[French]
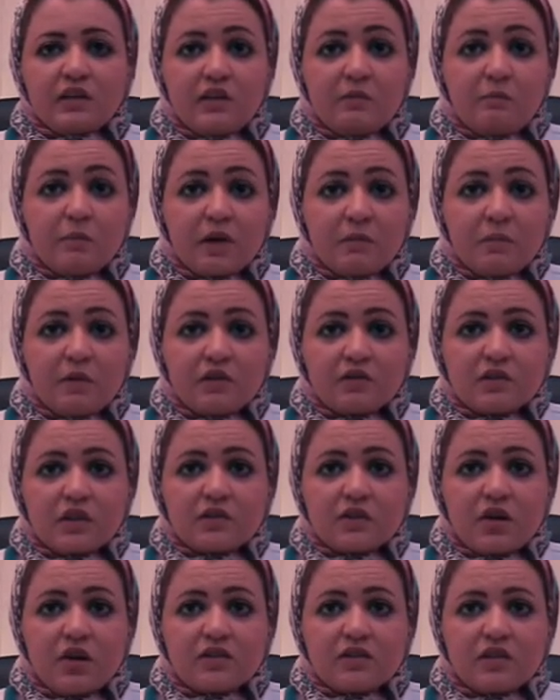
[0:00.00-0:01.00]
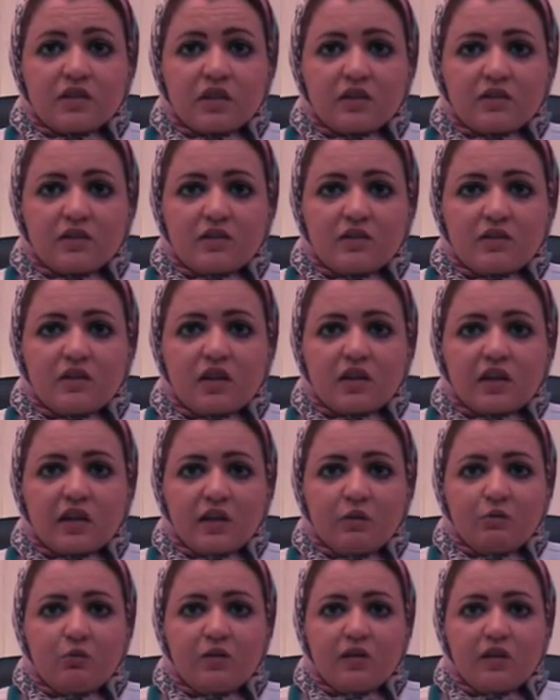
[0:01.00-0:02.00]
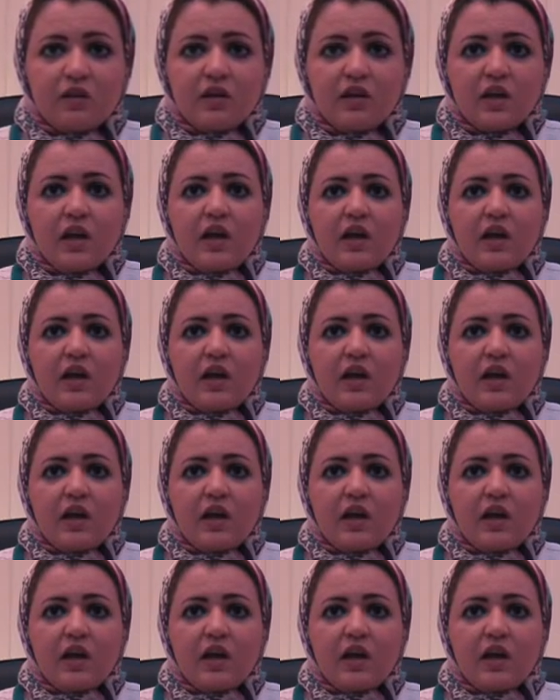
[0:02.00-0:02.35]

permettent un transit intestinal régulier